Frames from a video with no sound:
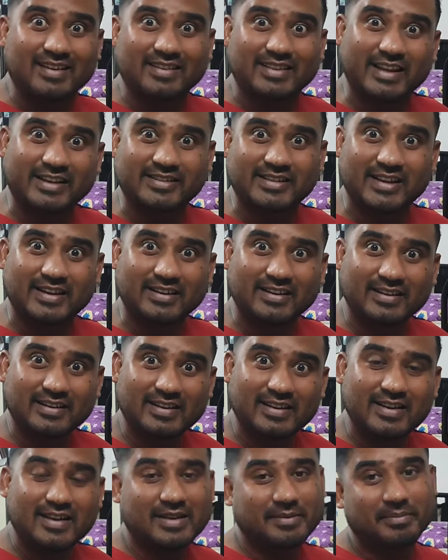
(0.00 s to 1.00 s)
দেখছেন
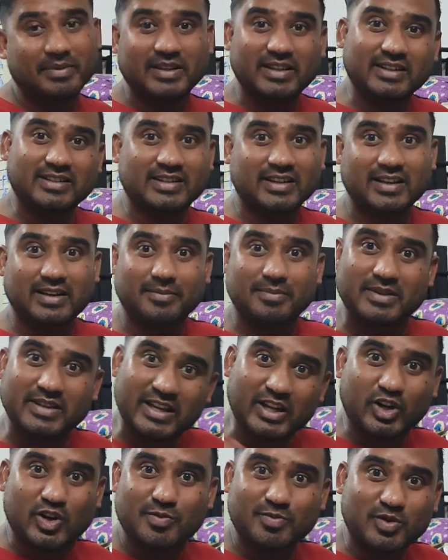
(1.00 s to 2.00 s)
বিদেশের মেয়েদের
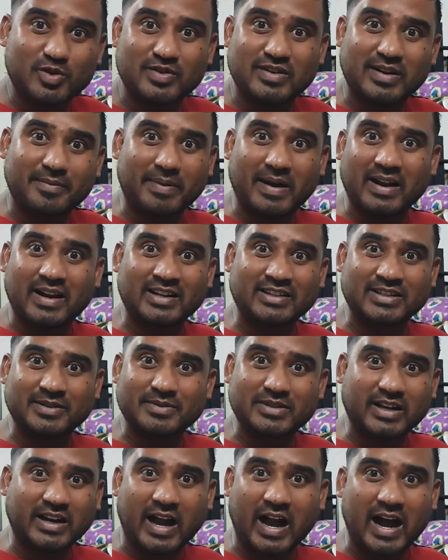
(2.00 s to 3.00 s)
এরকম গোড়া বাংলাদেশের
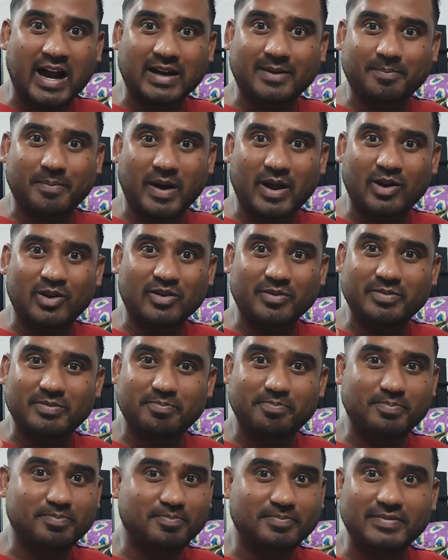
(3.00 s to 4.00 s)
মেয়েদের খাট পালং
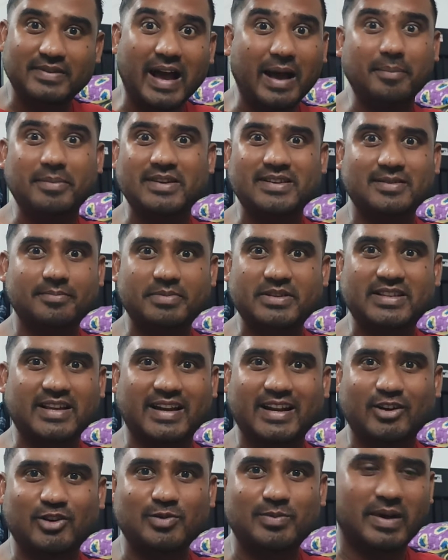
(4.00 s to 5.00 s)
দামি
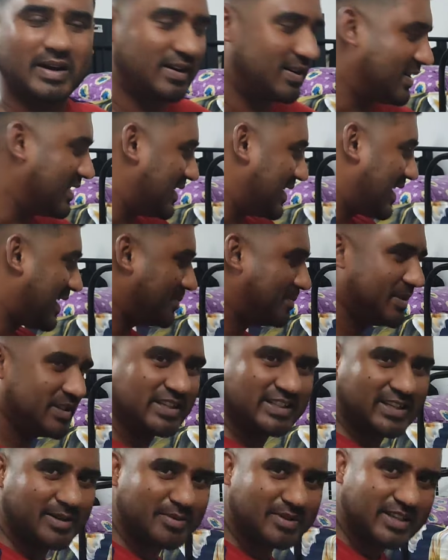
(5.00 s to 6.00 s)
বিছানে ঘুমান আর
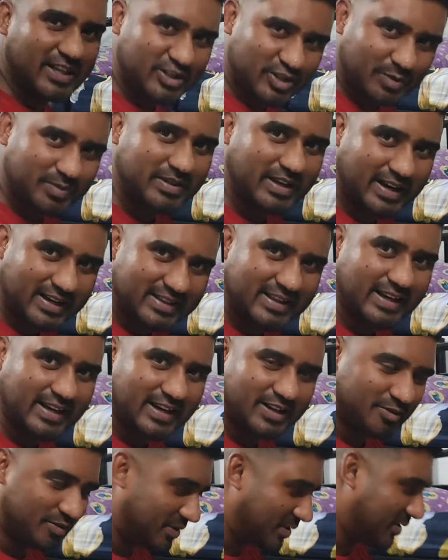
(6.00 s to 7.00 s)
বিদেশে মেয়েদের এইসব জায়গায় থেকে
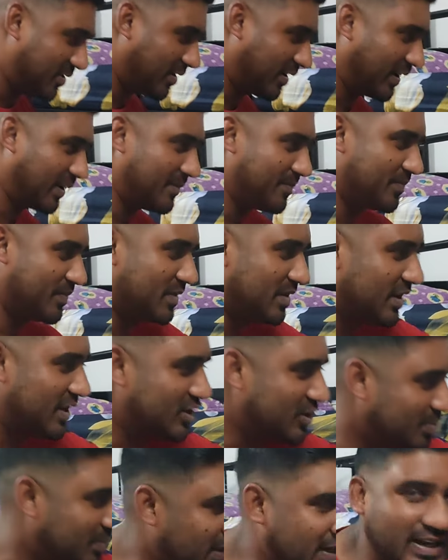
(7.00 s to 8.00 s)
ডিউটি করে
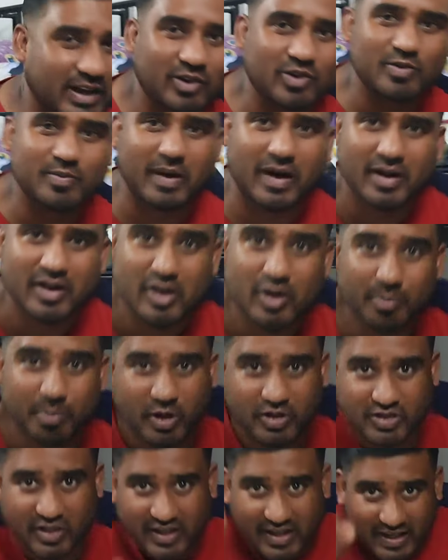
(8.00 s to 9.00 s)
এইসব থেকে ঘুমা
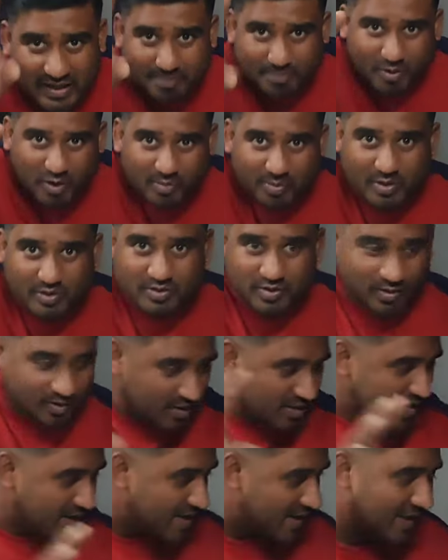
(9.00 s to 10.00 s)
বছরের পর বছর
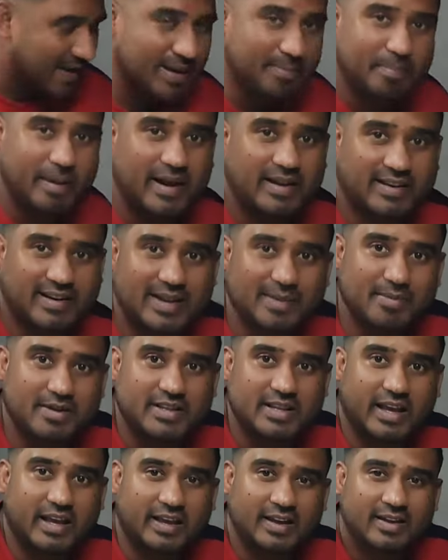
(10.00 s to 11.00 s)
এই বেডটির
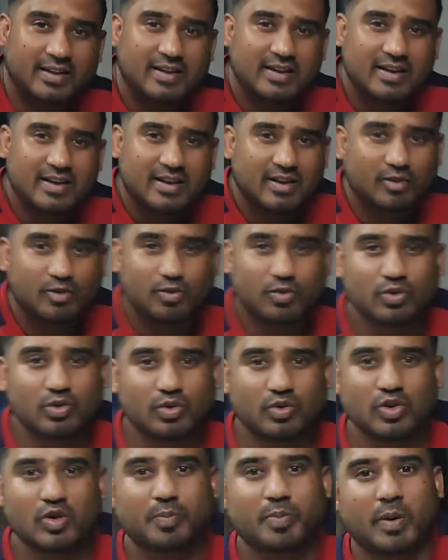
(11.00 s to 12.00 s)
মিদে কোনো
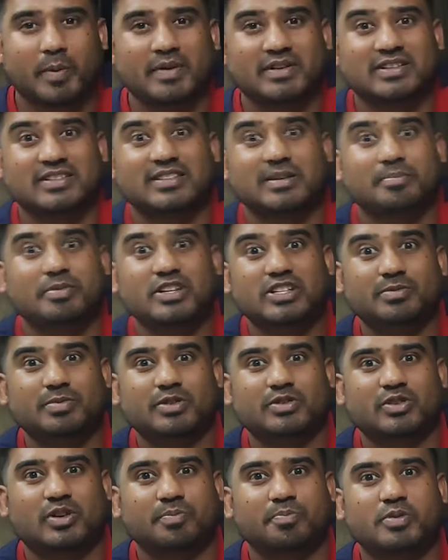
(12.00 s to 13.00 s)
কোনো প্রবাস আছে বিশ
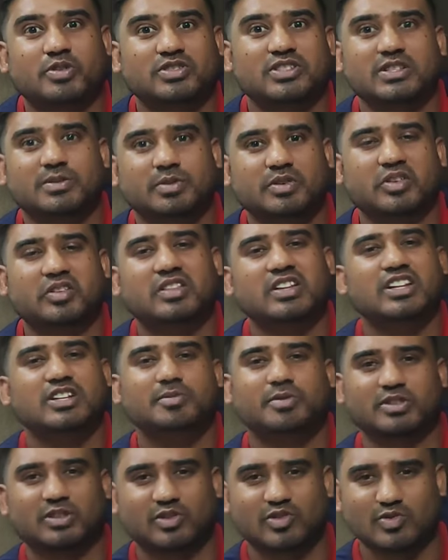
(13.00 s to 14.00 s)
বছর পঁচিশ বছর তিরিশ
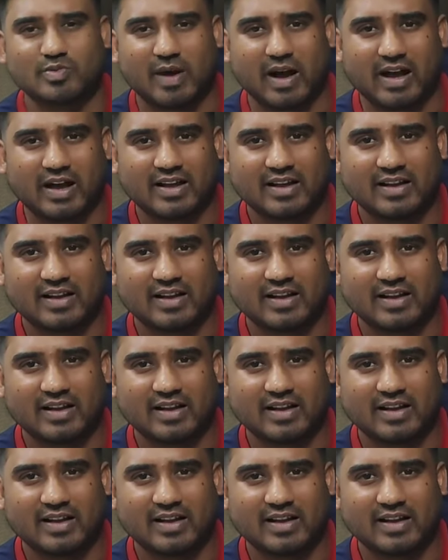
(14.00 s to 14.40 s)
বছর ঘুমা